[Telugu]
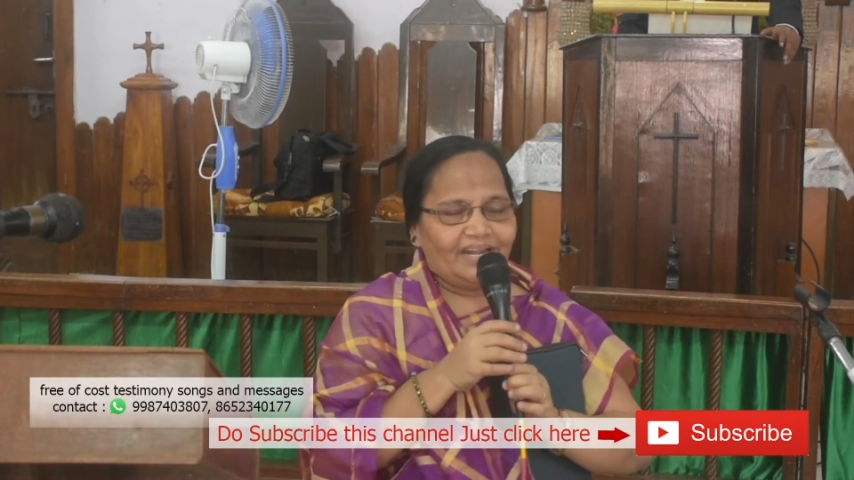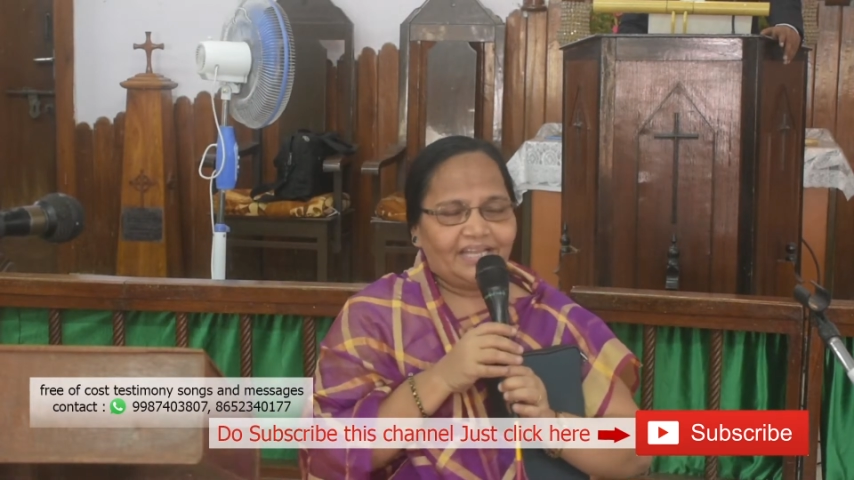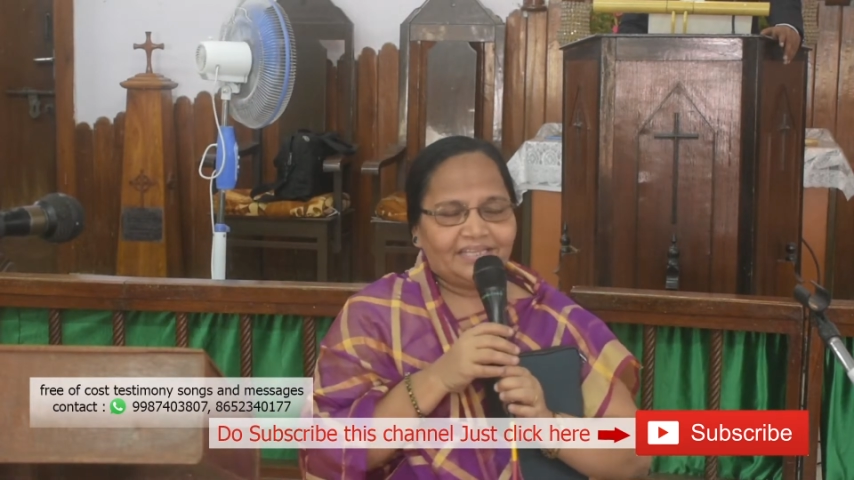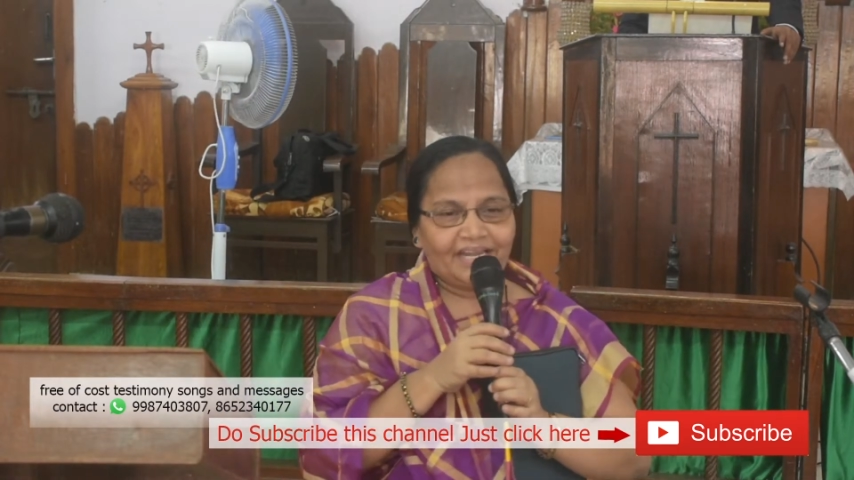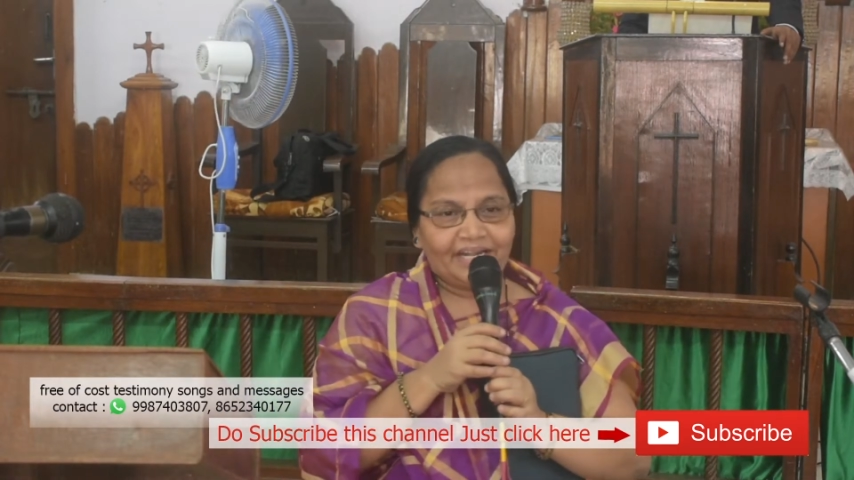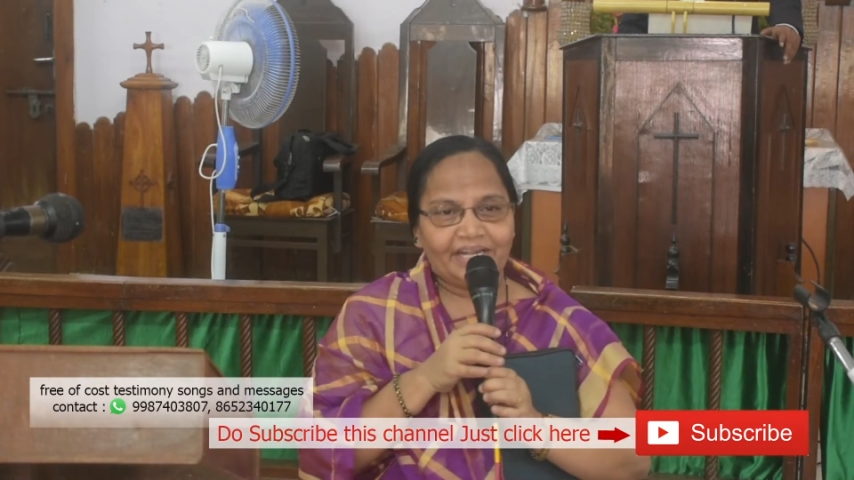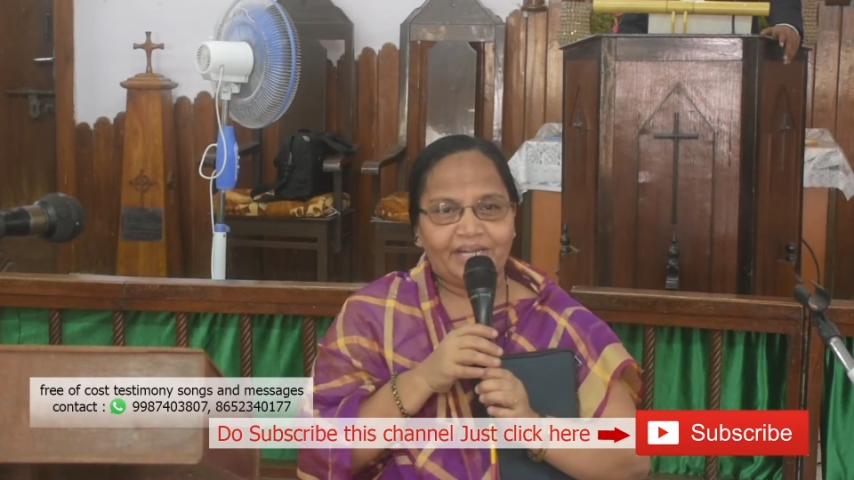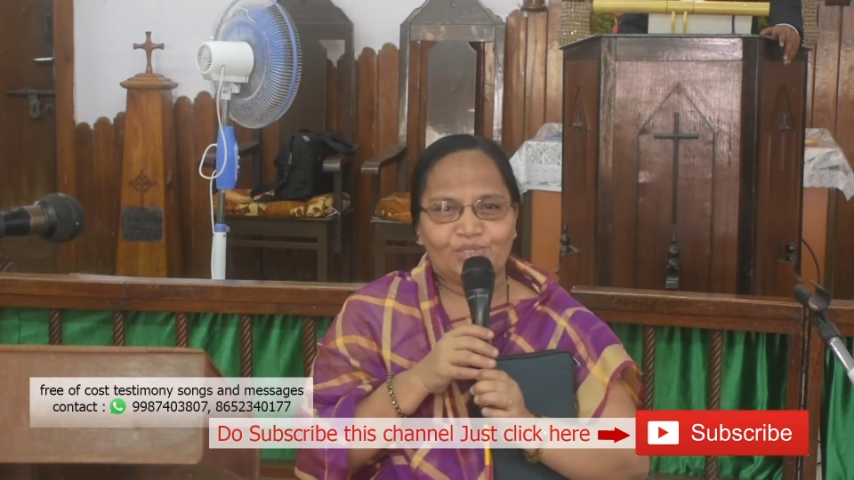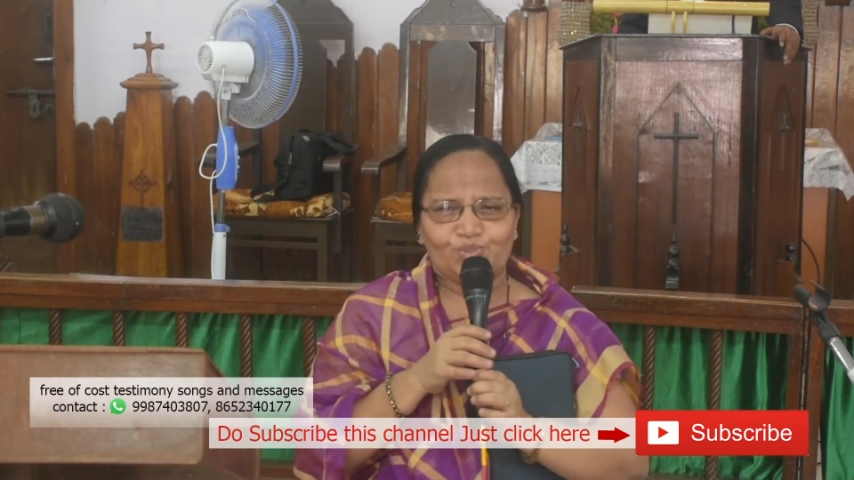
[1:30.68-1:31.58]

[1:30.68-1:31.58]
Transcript: నా తండ్రిని నేను